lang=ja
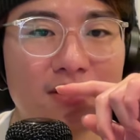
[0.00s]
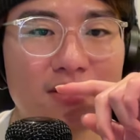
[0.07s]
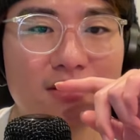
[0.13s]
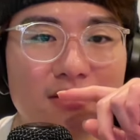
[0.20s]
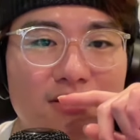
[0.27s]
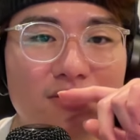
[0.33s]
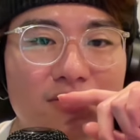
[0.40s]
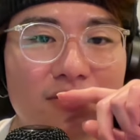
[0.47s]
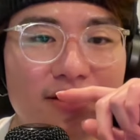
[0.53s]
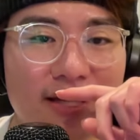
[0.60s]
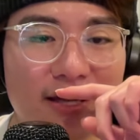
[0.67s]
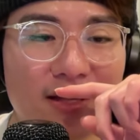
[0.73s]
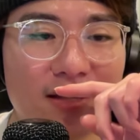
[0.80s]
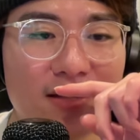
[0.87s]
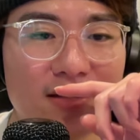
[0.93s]
すごい
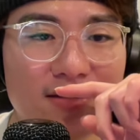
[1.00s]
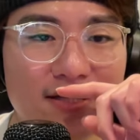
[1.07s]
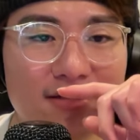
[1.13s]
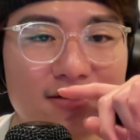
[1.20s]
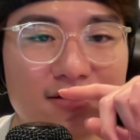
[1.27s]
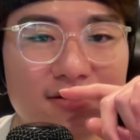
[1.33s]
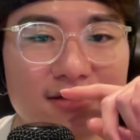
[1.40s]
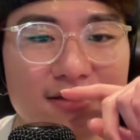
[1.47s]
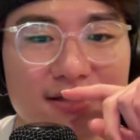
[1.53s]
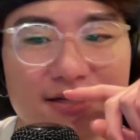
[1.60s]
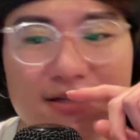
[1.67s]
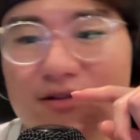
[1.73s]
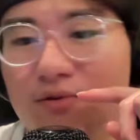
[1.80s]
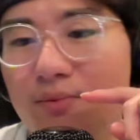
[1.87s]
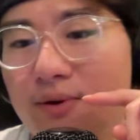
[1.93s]
ね、ネクスジっ
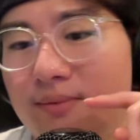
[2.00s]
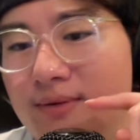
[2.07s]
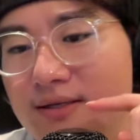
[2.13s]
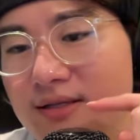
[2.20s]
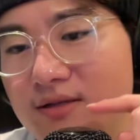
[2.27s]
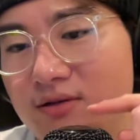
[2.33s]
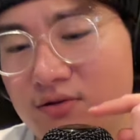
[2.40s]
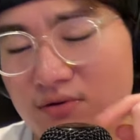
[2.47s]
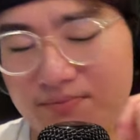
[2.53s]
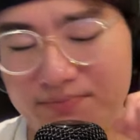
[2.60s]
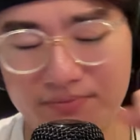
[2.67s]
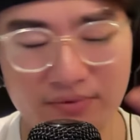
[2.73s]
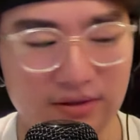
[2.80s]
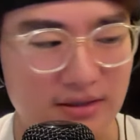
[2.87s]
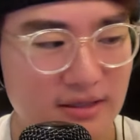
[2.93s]
てと思いました。ちょっと
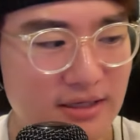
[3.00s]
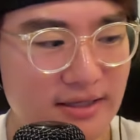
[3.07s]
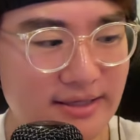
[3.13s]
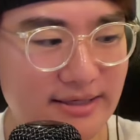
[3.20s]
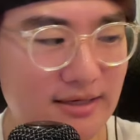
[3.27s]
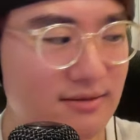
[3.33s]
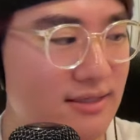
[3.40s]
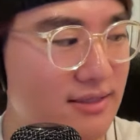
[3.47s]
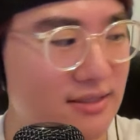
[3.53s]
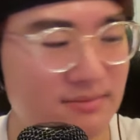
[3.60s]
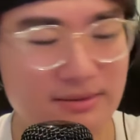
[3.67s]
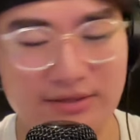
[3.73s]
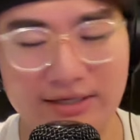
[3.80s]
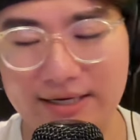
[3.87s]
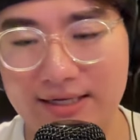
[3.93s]
長くなってし
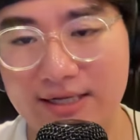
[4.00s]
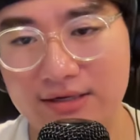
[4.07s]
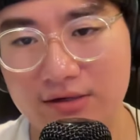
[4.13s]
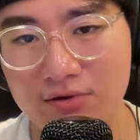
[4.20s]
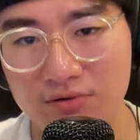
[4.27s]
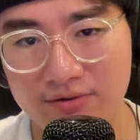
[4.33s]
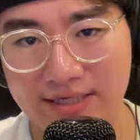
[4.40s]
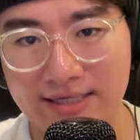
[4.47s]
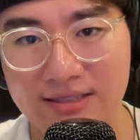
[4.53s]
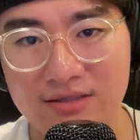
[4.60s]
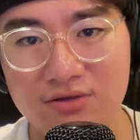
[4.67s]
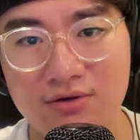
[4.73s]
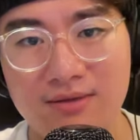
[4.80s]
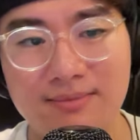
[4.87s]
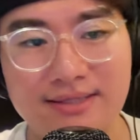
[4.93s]
まったあれなんで、このくらいにし
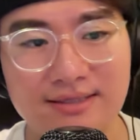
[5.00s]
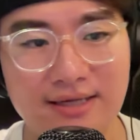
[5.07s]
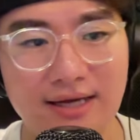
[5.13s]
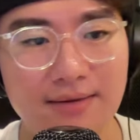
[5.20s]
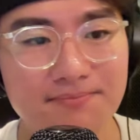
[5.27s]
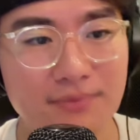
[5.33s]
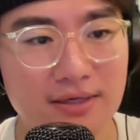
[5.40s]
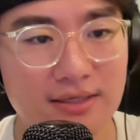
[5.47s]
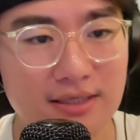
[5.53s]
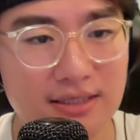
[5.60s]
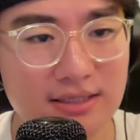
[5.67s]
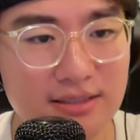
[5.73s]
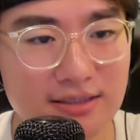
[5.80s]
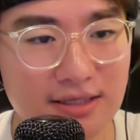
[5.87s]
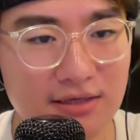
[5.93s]
ておきますが、
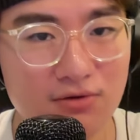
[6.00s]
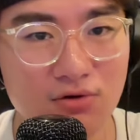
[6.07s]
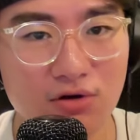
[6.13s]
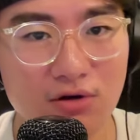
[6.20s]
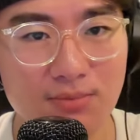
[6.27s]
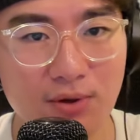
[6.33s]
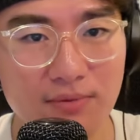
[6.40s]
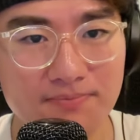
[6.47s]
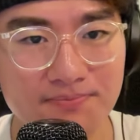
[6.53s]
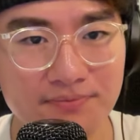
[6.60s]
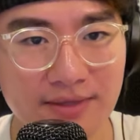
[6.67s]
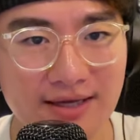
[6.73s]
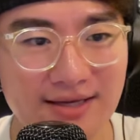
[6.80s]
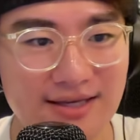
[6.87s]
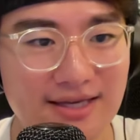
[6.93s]
インスタの方も、
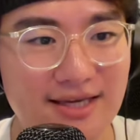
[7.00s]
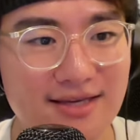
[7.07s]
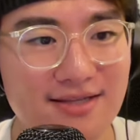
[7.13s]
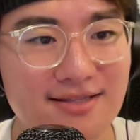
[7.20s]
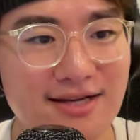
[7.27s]
インスタ